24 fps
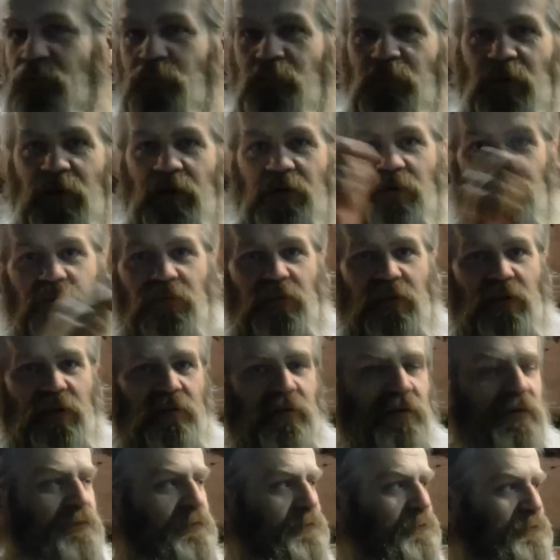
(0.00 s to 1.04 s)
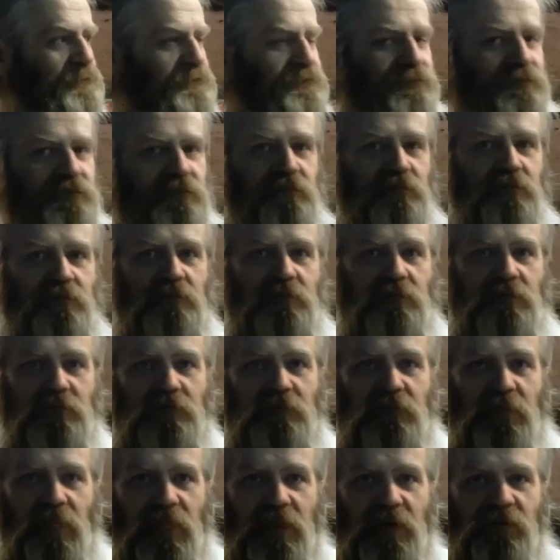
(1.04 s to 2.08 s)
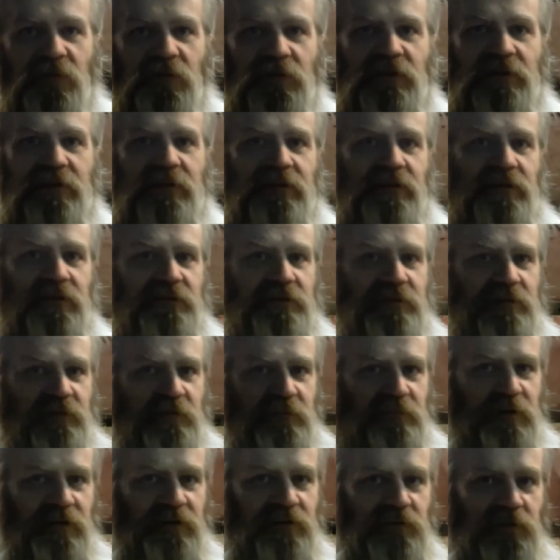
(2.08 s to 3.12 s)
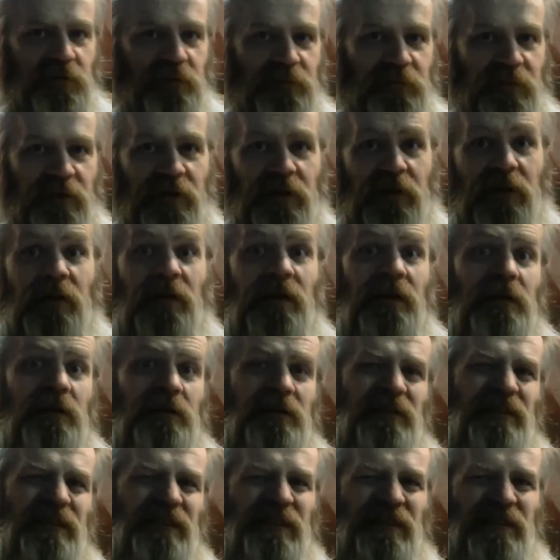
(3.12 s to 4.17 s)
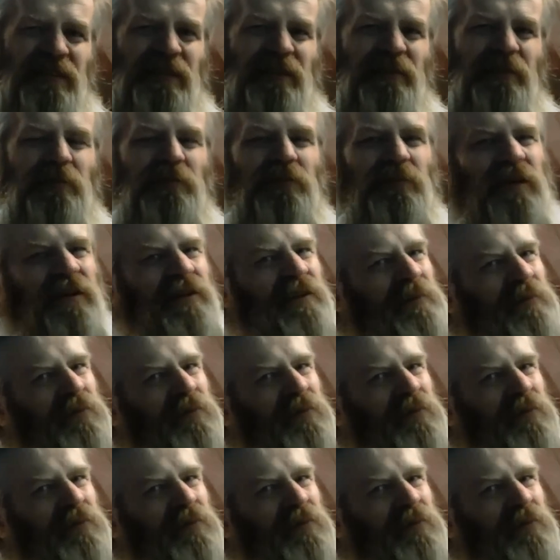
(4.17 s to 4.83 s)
вправо, влево. Вот это кистевым броском. Не кистевым это